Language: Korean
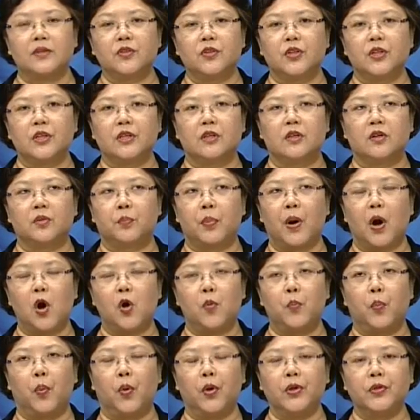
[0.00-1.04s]
학생들이 그
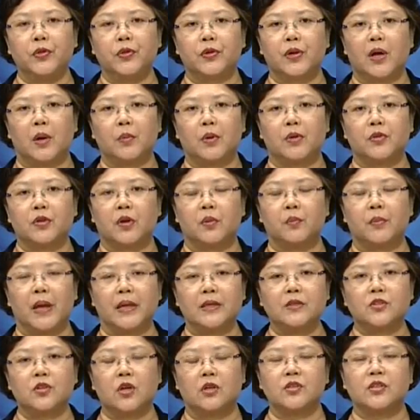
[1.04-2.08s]
파워포인트를 하면서
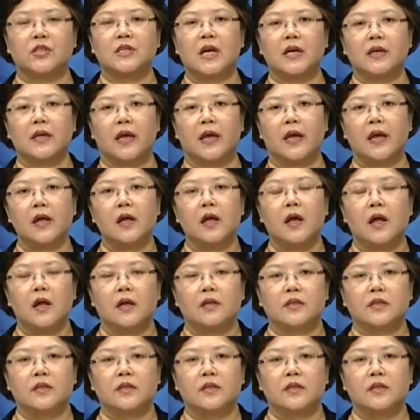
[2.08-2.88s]
맨 첫 장에